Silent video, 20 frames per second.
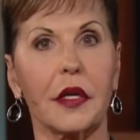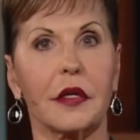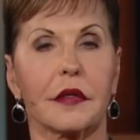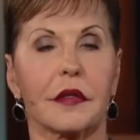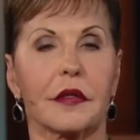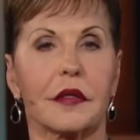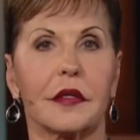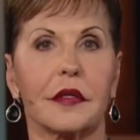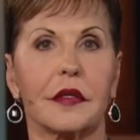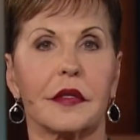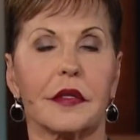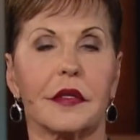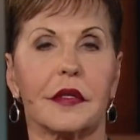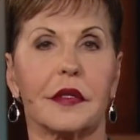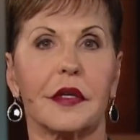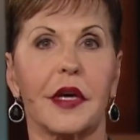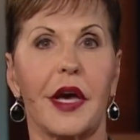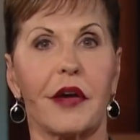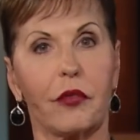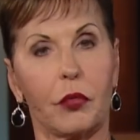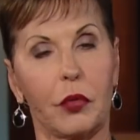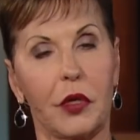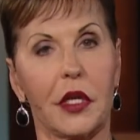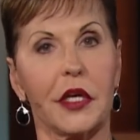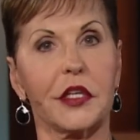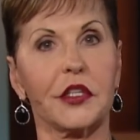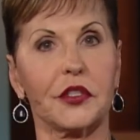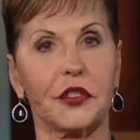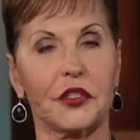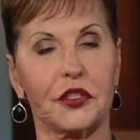wisst ihr was?
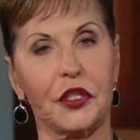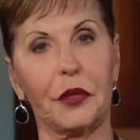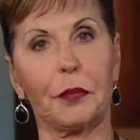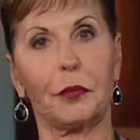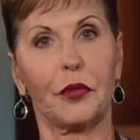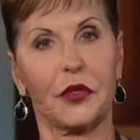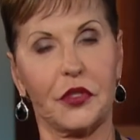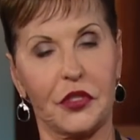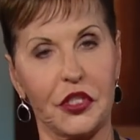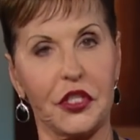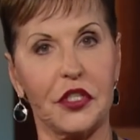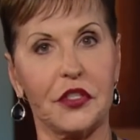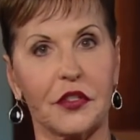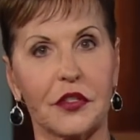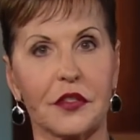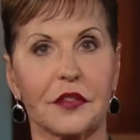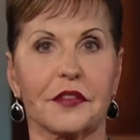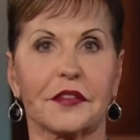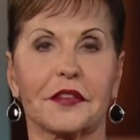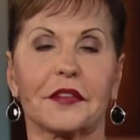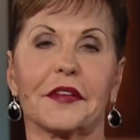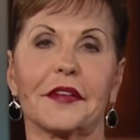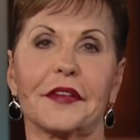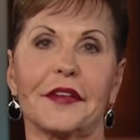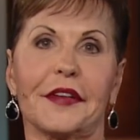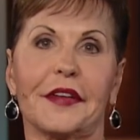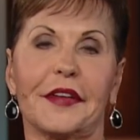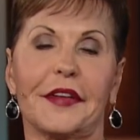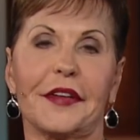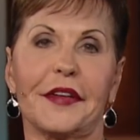Wenn ihr anfangt, die Bibel zu
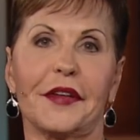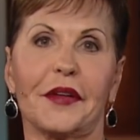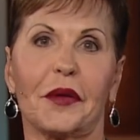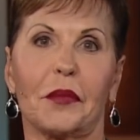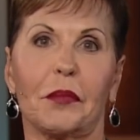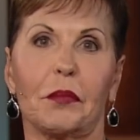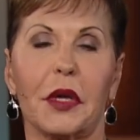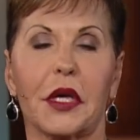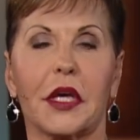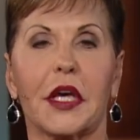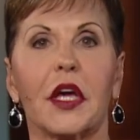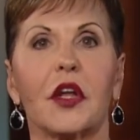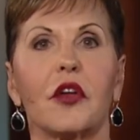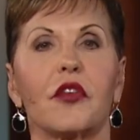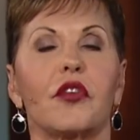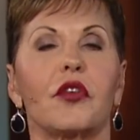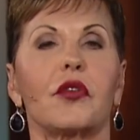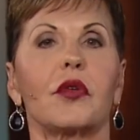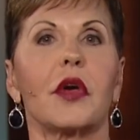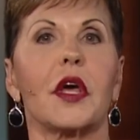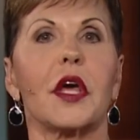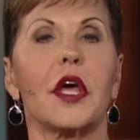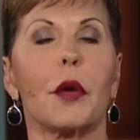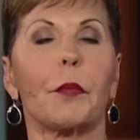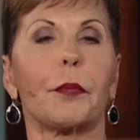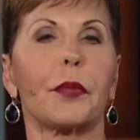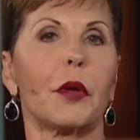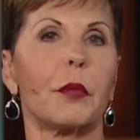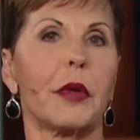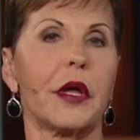studieren, wenn ihr eine
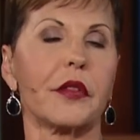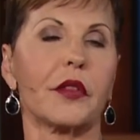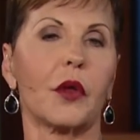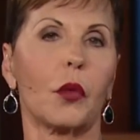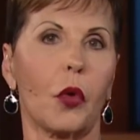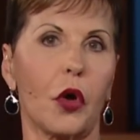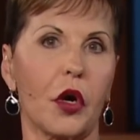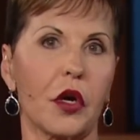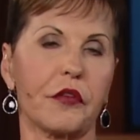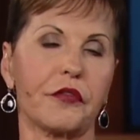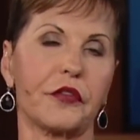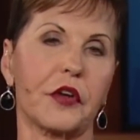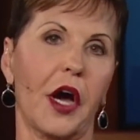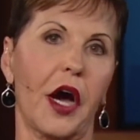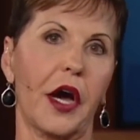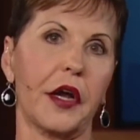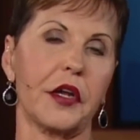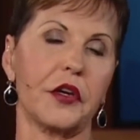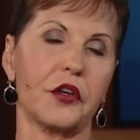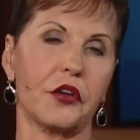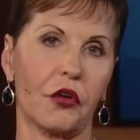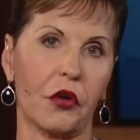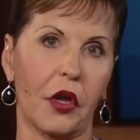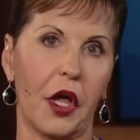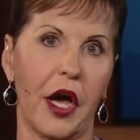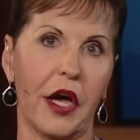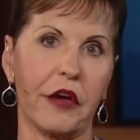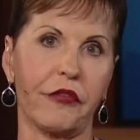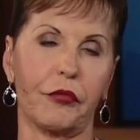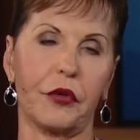Beziehung zu Jesus aufbaut
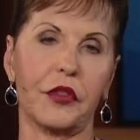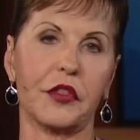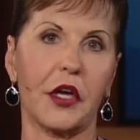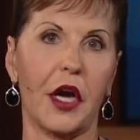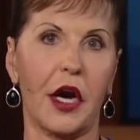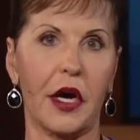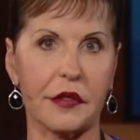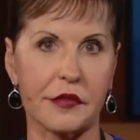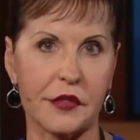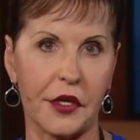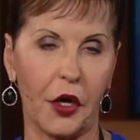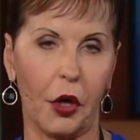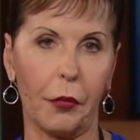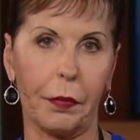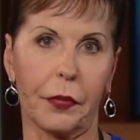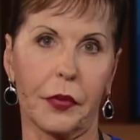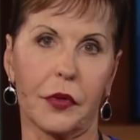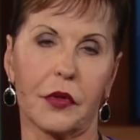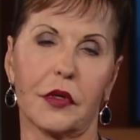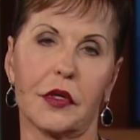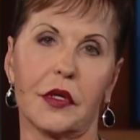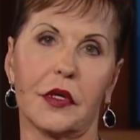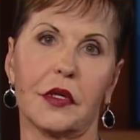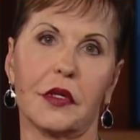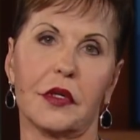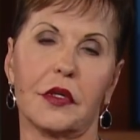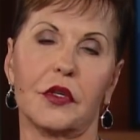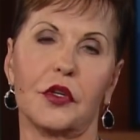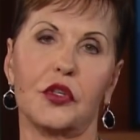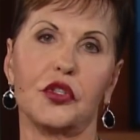und die biblischen
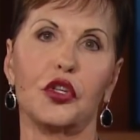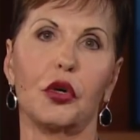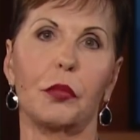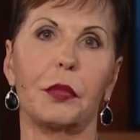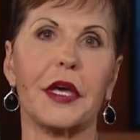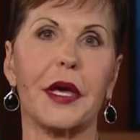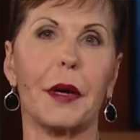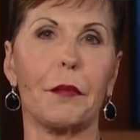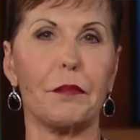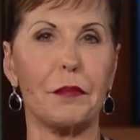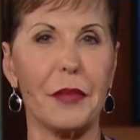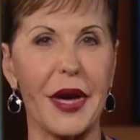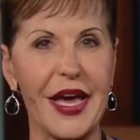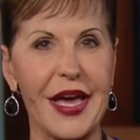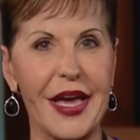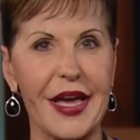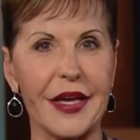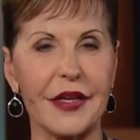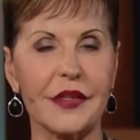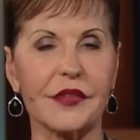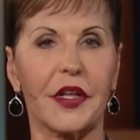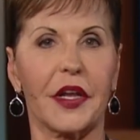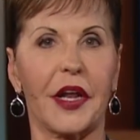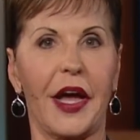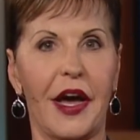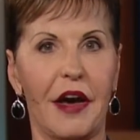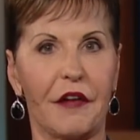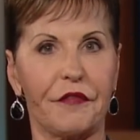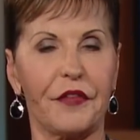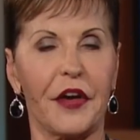Prinzipien mit Gottes Hilfe in eurem
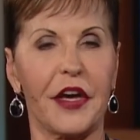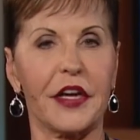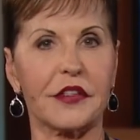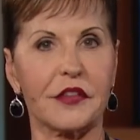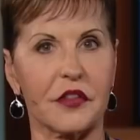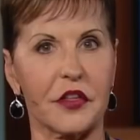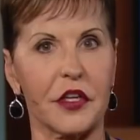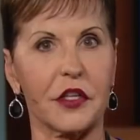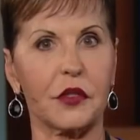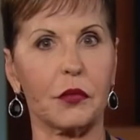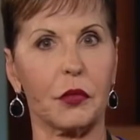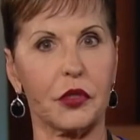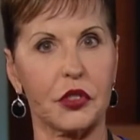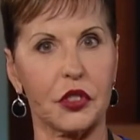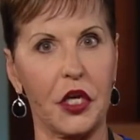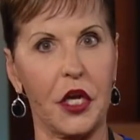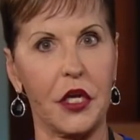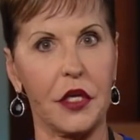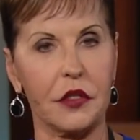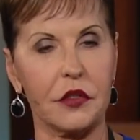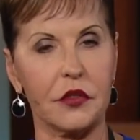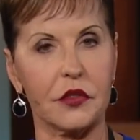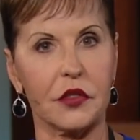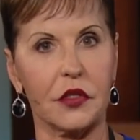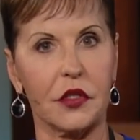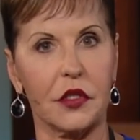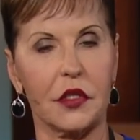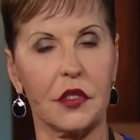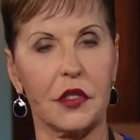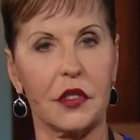Leben umsetzt,
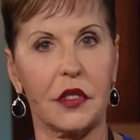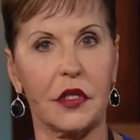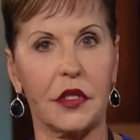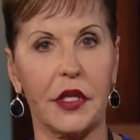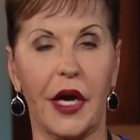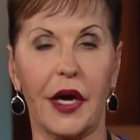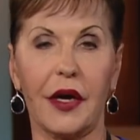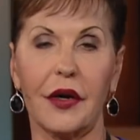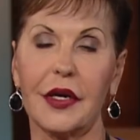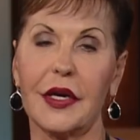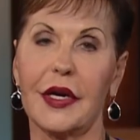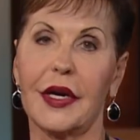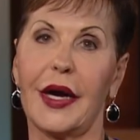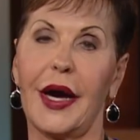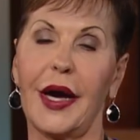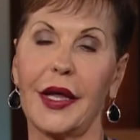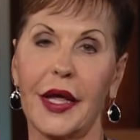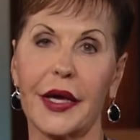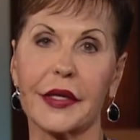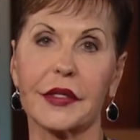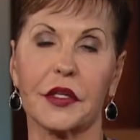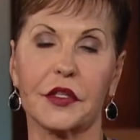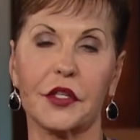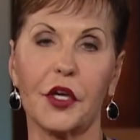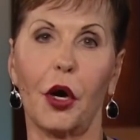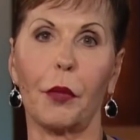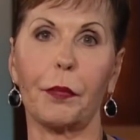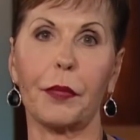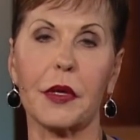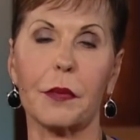werdet ihr erstaunt sein,
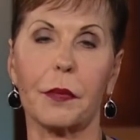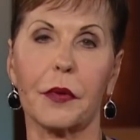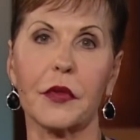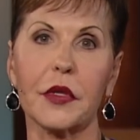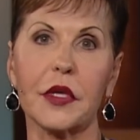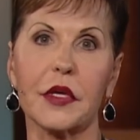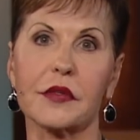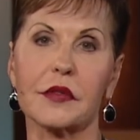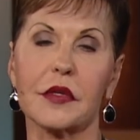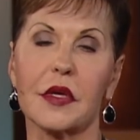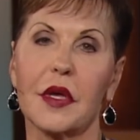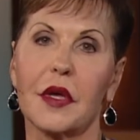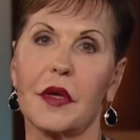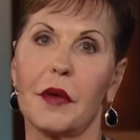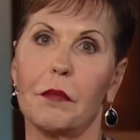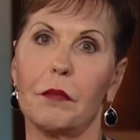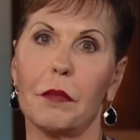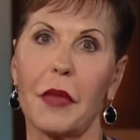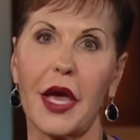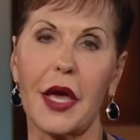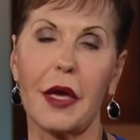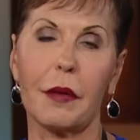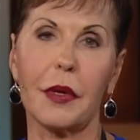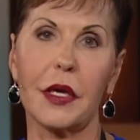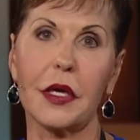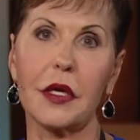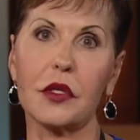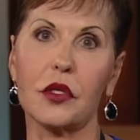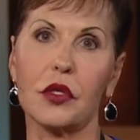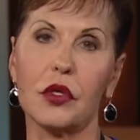wie schnell sich die Dinge
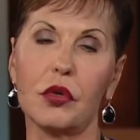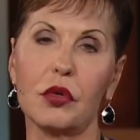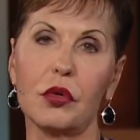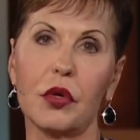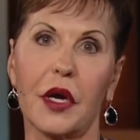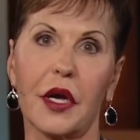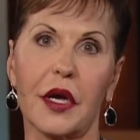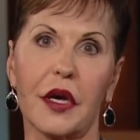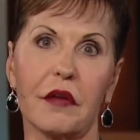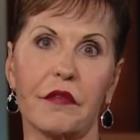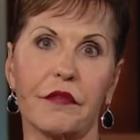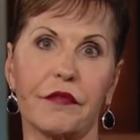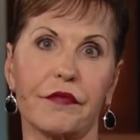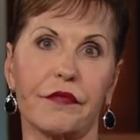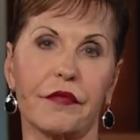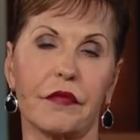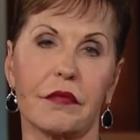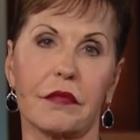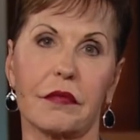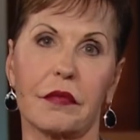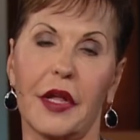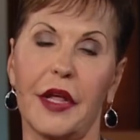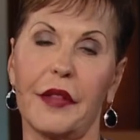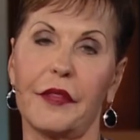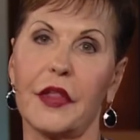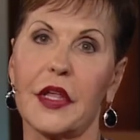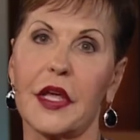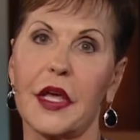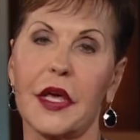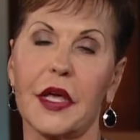ändern.
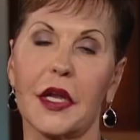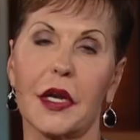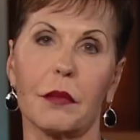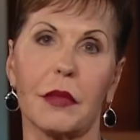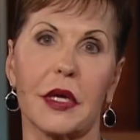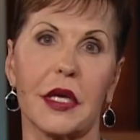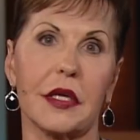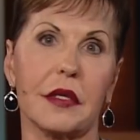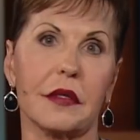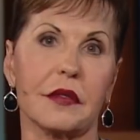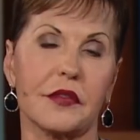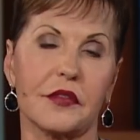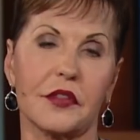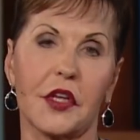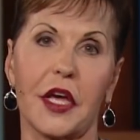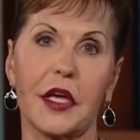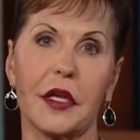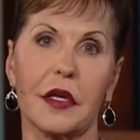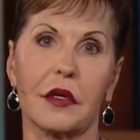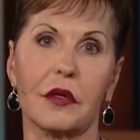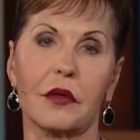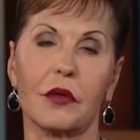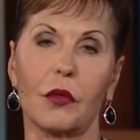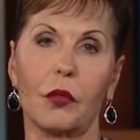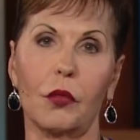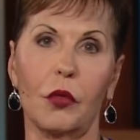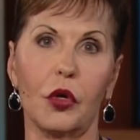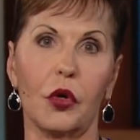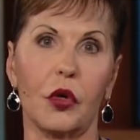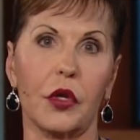Vielleicht habt ihr 40
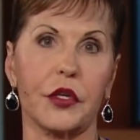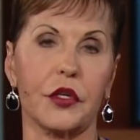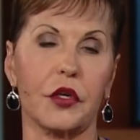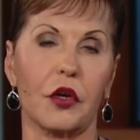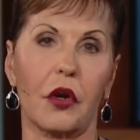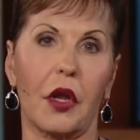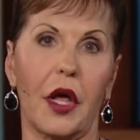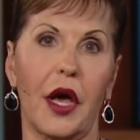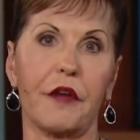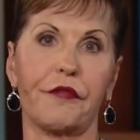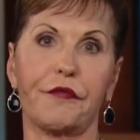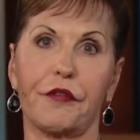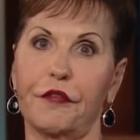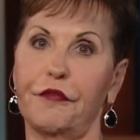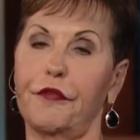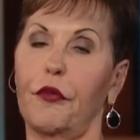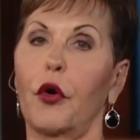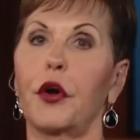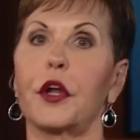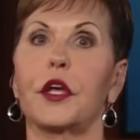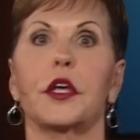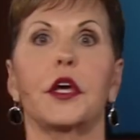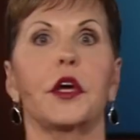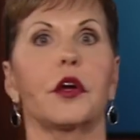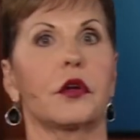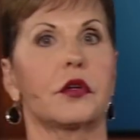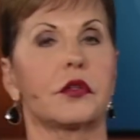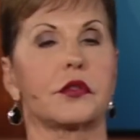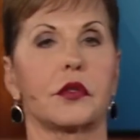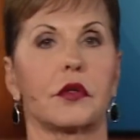Jahre lang zugelassen, dass der
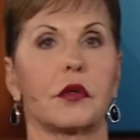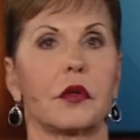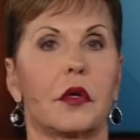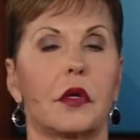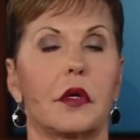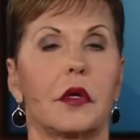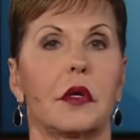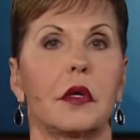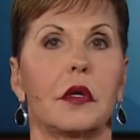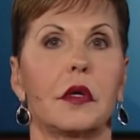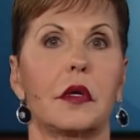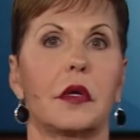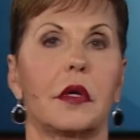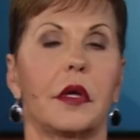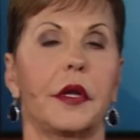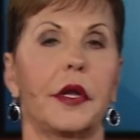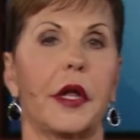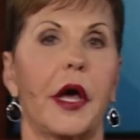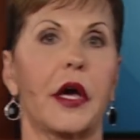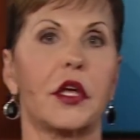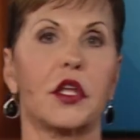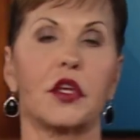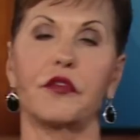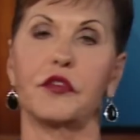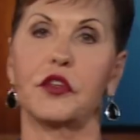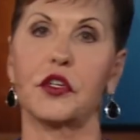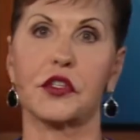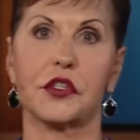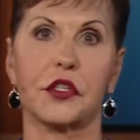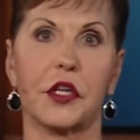Teufel euer Leben ruiniert
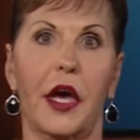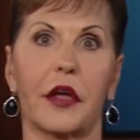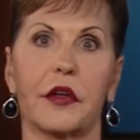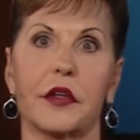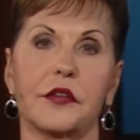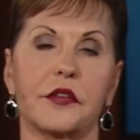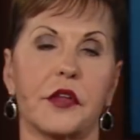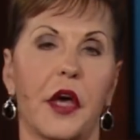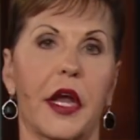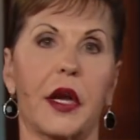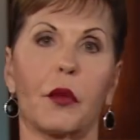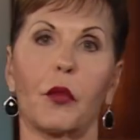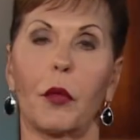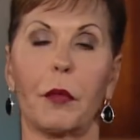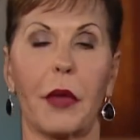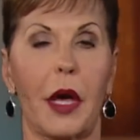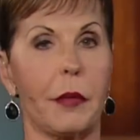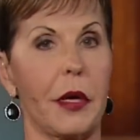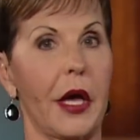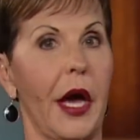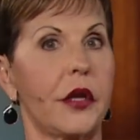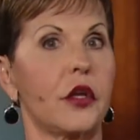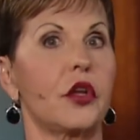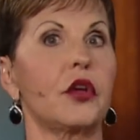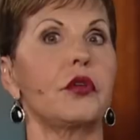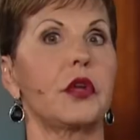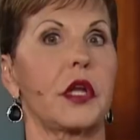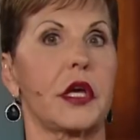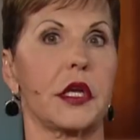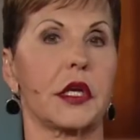und habt jetzt beschlossen,
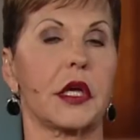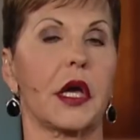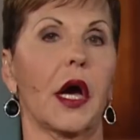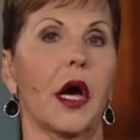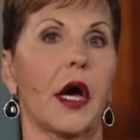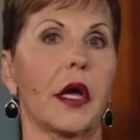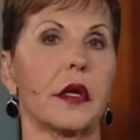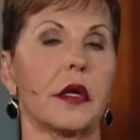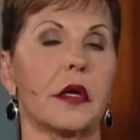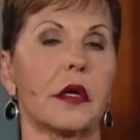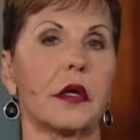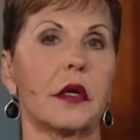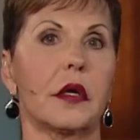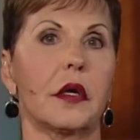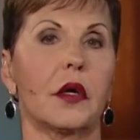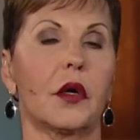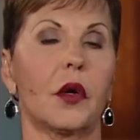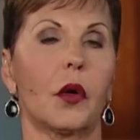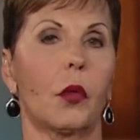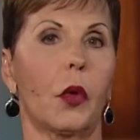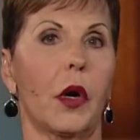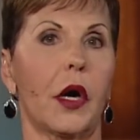ich brauche Gott.